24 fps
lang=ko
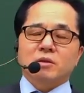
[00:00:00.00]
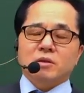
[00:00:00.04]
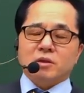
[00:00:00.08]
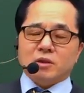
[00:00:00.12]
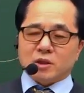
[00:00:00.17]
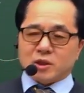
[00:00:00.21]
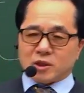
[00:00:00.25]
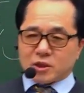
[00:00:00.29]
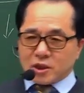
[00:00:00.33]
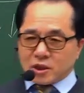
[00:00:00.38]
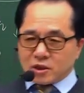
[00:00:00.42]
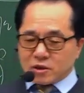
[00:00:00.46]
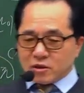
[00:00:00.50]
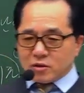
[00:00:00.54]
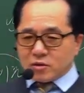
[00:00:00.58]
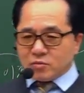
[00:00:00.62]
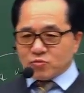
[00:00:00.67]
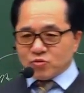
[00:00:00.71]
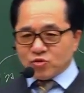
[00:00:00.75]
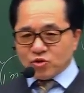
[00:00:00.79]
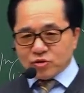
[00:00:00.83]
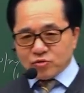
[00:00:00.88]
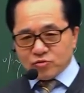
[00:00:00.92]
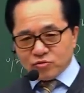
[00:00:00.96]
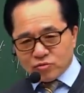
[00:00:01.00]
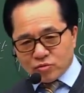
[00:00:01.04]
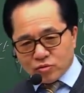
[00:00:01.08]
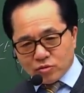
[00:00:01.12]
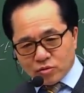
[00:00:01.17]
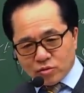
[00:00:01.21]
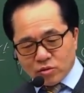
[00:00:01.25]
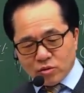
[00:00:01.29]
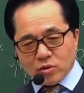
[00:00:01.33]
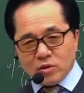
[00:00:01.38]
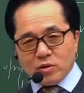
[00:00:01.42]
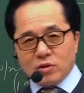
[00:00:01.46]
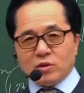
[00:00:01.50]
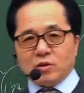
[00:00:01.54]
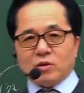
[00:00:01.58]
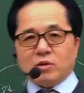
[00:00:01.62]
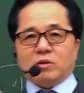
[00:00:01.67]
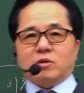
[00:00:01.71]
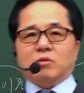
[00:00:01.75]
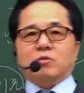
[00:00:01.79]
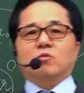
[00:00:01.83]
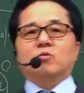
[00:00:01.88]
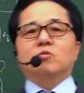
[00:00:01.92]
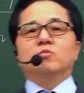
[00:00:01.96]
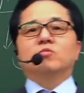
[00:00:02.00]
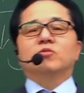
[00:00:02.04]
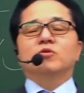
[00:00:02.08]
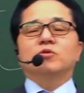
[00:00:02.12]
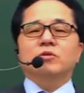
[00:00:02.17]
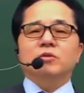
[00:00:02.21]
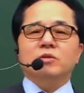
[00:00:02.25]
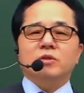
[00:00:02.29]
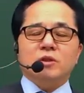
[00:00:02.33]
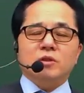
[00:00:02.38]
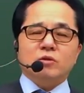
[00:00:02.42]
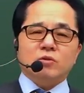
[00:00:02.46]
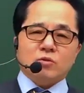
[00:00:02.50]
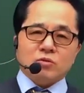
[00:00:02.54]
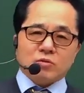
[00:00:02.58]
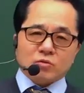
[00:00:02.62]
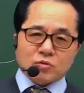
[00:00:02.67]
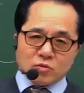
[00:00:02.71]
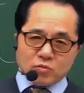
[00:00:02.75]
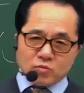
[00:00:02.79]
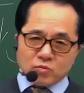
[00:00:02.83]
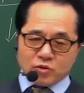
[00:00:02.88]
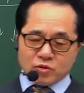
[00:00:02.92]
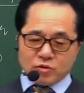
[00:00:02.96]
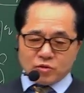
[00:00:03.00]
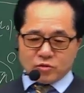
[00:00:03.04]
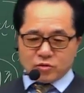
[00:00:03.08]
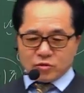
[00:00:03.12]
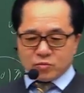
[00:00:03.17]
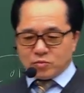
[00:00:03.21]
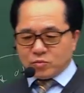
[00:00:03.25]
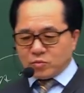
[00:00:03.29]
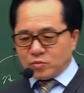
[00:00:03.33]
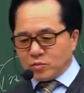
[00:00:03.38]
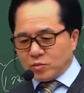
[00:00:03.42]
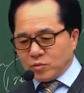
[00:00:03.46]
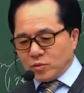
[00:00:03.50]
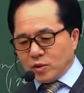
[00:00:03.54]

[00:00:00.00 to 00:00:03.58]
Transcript: 2차를 염두에 두고 공부를, 이론 공부를 좀